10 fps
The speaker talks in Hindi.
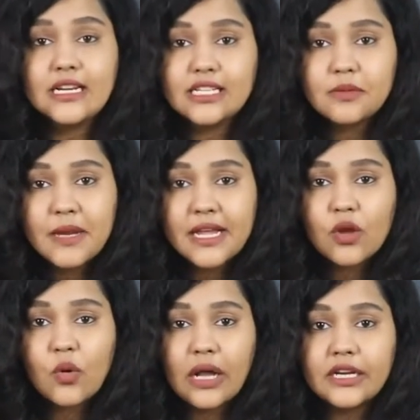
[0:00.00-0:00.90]
डिस्प्ले
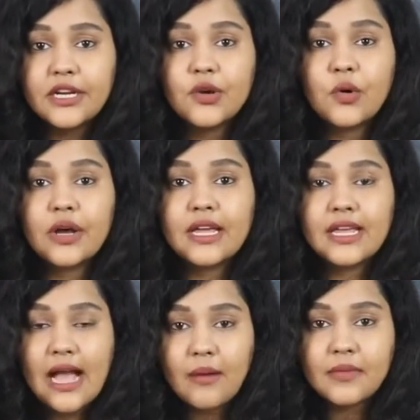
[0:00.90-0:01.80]
की क्वालिटी हो गई
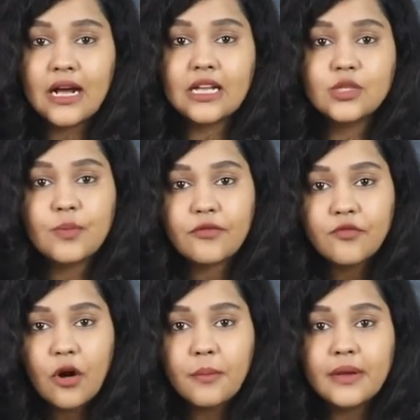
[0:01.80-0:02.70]
कैमराज
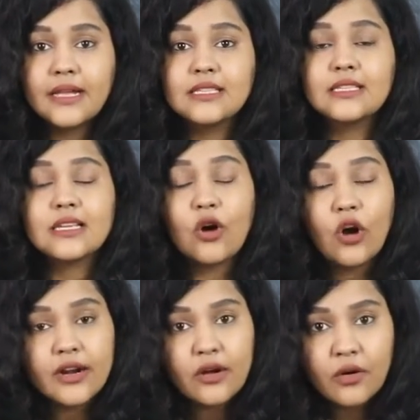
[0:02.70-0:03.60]
परफॉर्मेंस
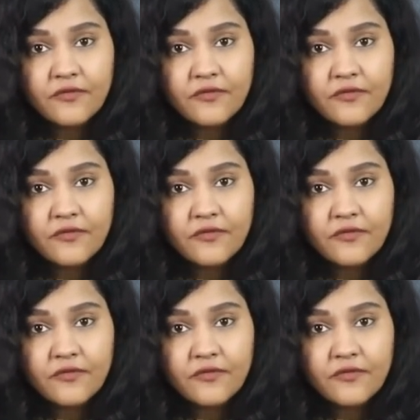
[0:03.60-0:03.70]
और